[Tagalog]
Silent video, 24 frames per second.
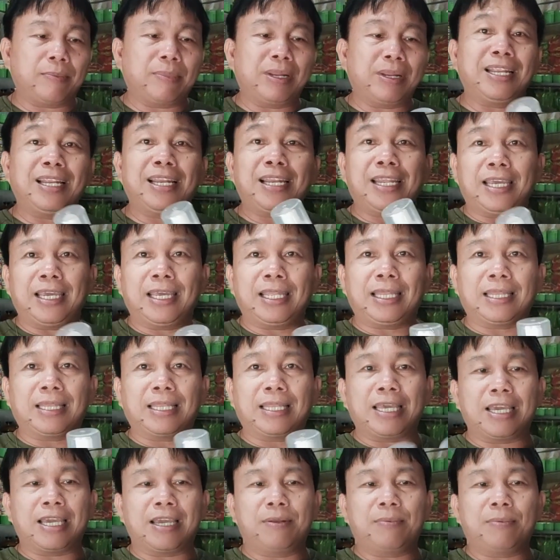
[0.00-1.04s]
maliliit.
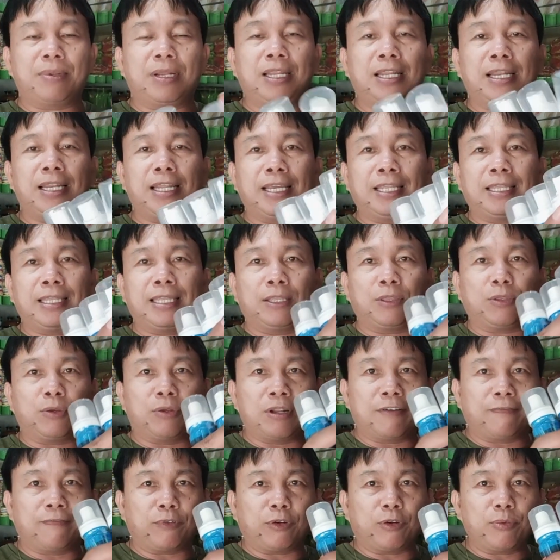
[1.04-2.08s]
Ayan, maliliit ito
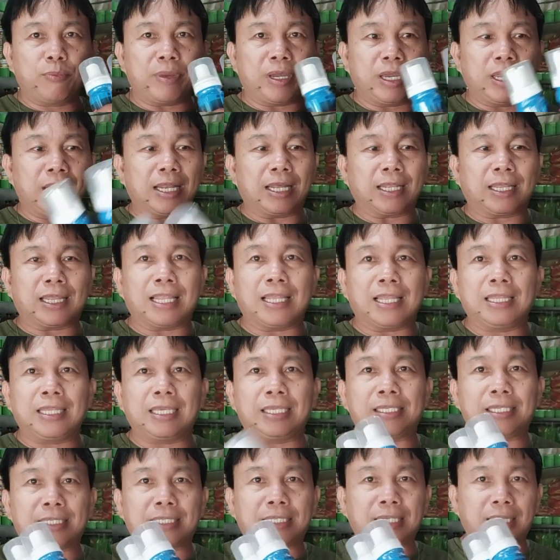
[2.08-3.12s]
na for men,
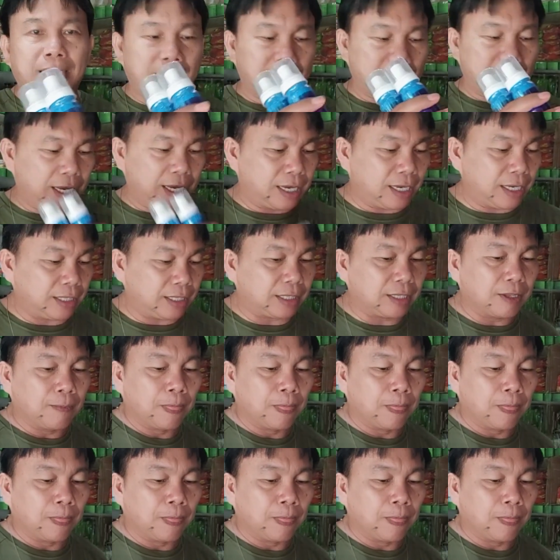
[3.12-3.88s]
Atlantis at saka 8.